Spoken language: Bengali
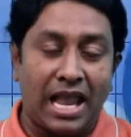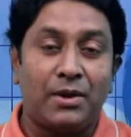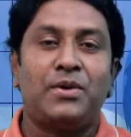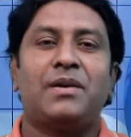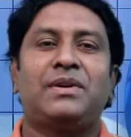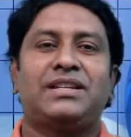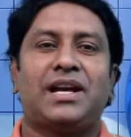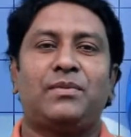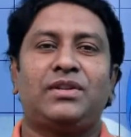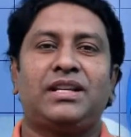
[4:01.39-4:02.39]
এখন আমরা
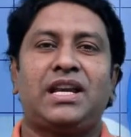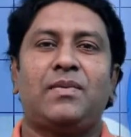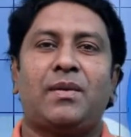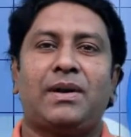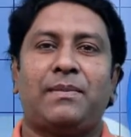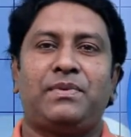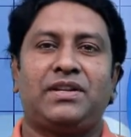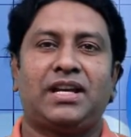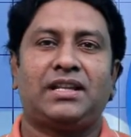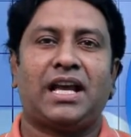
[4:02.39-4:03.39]
জানবো যে কিভাবে আপনি সেই